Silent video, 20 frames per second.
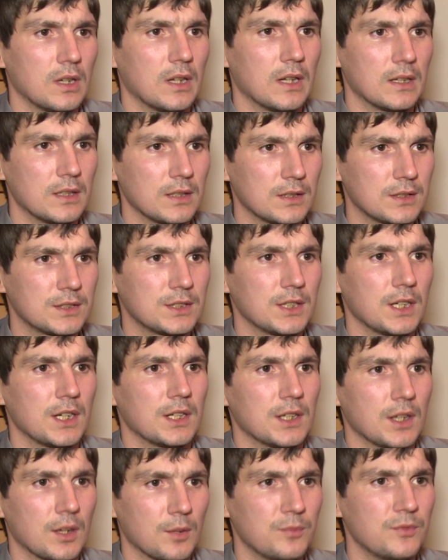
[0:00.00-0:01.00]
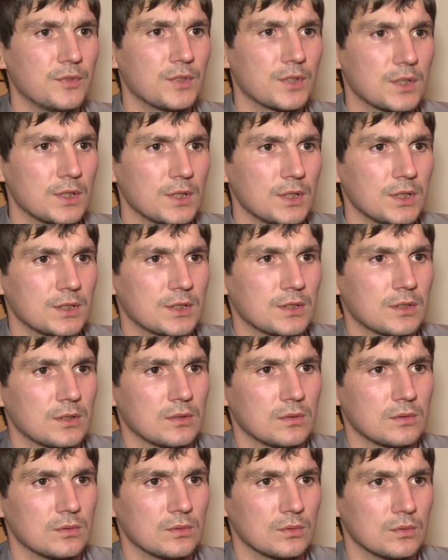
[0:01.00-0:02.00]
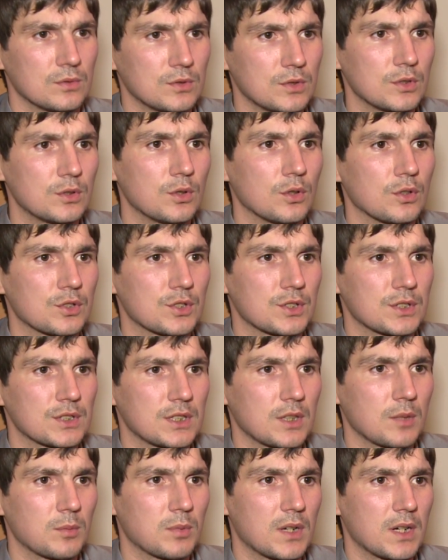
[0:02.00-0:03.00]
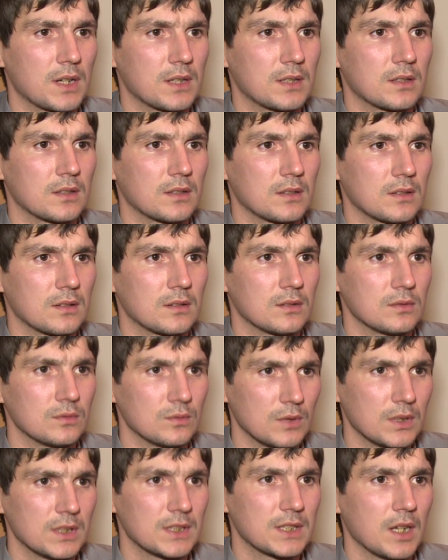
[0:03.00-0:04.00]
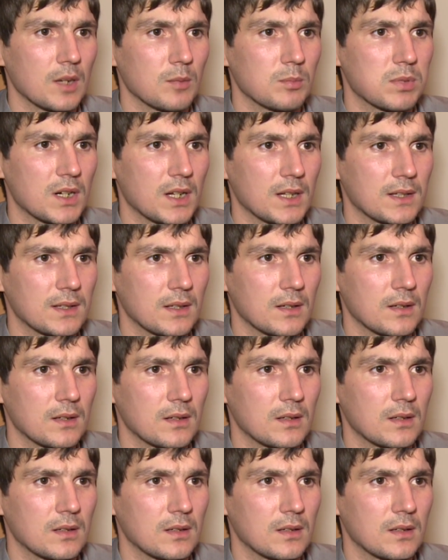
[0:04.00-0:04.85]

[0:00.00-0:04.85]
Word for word: Алексей, обвернись, ну, ты должен забрать ну, это обратно.